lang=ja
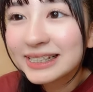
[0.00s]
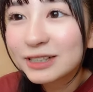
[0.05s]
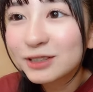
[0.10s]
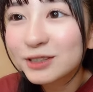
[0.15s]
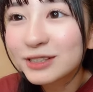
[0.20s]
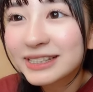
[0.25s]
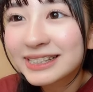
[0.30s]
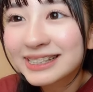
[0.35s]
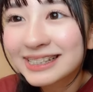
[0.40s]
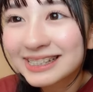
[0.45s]
位
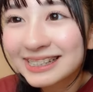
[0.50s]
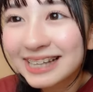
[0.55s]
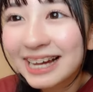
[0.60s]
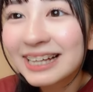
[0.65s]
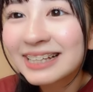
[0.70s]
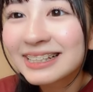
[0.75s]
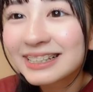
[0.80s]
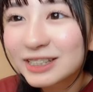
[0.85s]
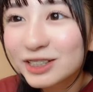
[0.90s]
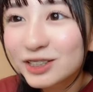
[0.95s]
ウッチーさ
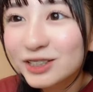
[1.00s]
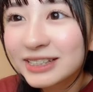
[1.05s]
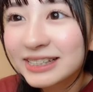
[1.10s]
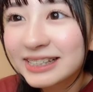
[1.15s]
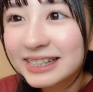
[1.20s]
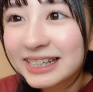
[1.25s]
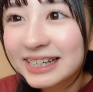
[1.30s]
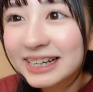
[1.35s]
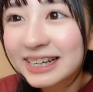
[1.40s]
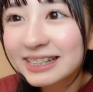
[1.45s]
ん10位
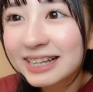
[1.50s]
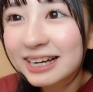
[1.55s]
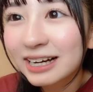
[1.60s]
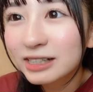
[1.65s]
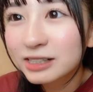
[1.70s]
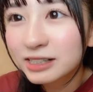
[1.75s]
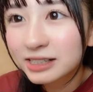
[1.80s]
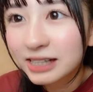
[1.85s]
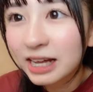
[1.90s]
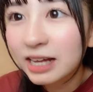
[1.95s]
新潟
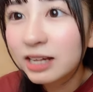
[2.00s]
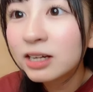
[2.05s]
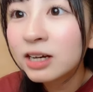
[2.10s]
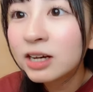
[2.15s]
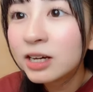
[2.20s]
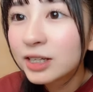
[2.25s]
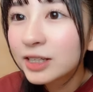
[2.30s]
カズさん